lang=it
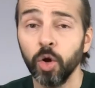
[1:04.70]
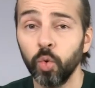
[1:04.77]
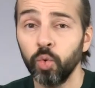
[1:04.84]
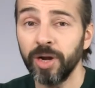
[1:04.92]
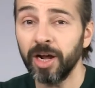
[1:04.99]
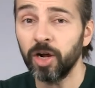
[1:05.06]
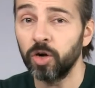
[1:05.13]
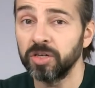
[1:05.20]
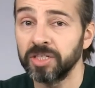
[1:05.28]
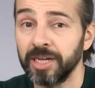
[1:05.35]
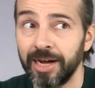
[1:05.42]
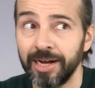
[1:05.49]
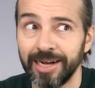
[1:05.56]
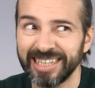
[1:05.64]
una
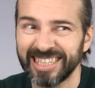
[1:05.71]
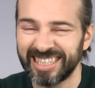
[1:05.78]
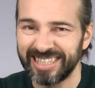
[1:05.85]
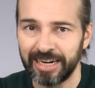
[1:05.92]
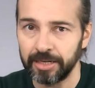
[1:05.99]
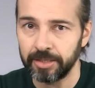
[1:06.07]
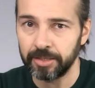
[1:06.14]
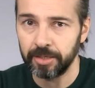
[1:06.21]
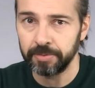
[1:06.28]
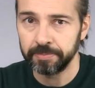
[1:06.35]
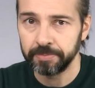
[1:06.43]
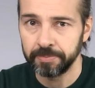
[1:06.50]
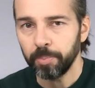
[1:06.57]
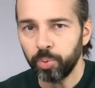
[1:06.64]
cosa astratta.
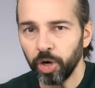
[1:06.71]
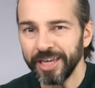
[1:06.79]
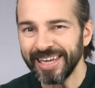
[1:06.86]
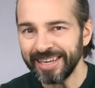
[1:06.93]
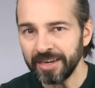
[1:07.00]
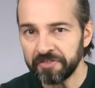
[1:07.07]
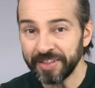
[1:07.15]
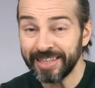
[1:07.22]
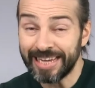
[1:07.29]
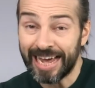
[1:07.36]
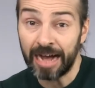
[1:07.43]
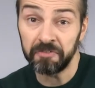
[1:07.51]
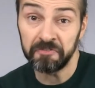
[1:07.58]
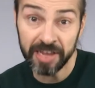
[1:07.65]
Puoi in effetti
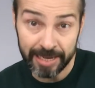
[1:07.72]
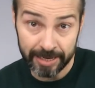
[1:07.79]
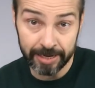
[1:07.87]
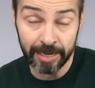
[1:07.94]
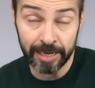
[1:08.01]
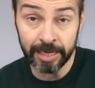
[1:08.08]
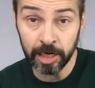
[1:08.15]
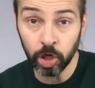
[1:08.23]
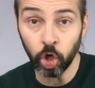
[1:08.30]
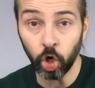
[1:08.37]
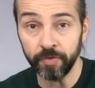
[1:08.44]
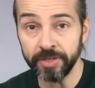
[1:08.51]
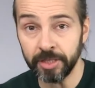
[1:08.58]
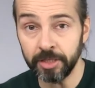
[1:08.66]
avere il
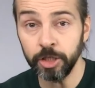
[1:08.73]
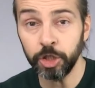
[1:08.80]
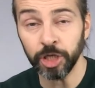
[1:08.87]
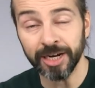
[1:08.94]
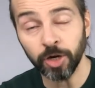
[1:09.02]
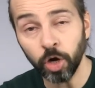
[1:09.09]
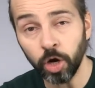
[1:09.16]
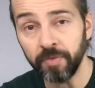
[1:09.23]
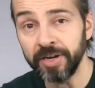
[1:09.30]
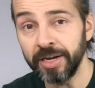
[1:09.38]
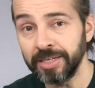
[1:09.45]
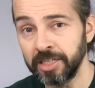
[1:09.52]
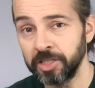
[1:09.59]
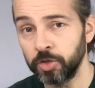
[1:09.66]
Covid-19,
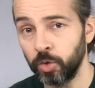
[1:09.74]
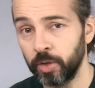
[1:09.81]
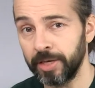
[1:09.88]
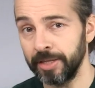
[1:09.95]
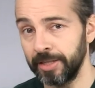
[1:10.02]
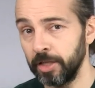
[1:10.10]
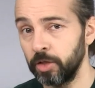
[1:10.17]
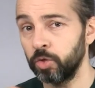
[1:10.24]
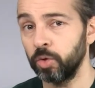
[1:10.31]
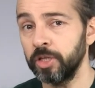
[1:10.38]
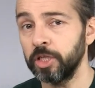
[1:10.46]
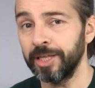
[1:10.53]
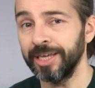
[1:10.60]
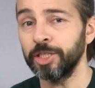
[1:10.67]
nel senso che dentro
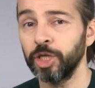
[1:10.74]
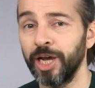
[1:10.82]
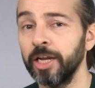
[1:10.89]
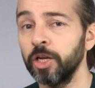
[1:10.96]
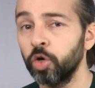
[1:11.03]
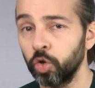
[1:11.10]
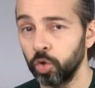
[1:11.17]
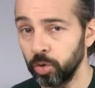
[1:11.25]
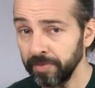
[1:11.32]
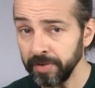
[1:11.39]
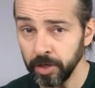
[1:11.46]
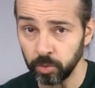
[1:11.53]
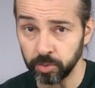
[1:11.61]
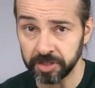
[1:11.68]
di te c'è il
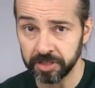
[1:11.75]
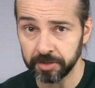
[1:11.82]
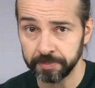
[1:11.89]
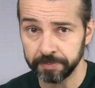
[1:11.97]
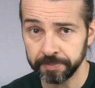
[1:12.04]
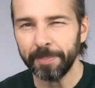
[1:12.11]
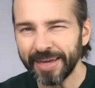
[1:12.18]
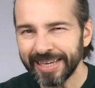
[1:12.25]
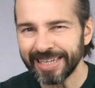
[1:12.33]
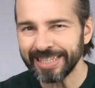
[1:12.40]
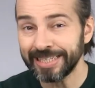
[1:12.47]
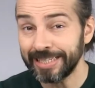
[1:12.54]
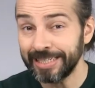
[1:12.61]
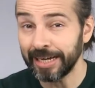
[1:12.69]
coronavirus
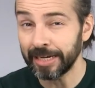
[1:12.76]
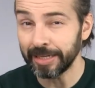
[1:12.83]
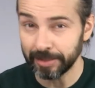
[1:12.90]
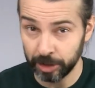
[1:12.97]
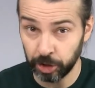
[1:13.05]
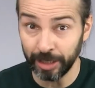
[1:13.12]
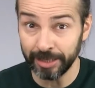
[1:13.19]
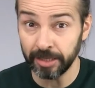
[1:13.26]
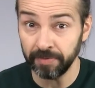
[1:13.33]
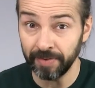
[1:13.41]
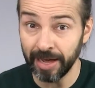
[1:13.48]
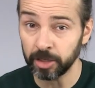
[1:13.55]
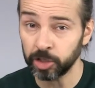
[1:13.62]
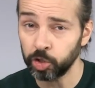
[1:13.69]
Benché sia già
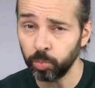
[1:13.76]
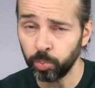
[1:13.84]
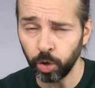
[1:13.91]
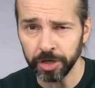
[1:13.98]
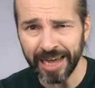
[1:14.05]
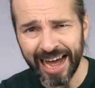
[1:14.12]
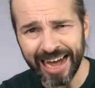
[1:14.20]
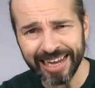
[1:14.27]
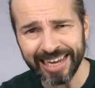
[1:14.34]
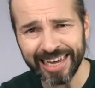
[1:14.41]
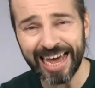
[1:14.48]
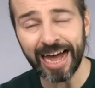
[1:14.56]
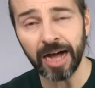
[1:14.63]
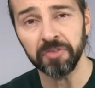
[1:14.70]
diverso, puoi
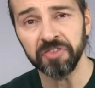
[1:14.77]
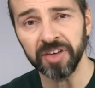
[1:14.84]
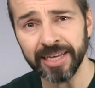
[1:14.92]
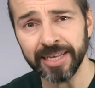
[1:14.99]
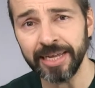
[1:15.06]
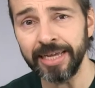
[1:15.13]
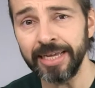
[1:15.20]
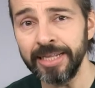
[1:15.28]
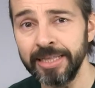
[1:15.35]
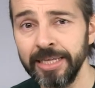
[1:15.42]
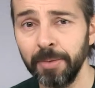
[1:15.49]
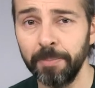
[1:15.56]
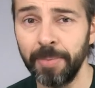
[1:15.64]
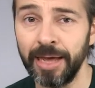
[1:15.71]
anche avere il
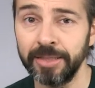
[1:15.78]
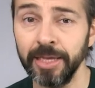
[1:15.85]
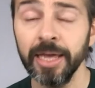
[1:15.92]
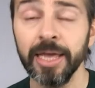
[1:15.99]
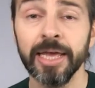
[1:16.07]
diabete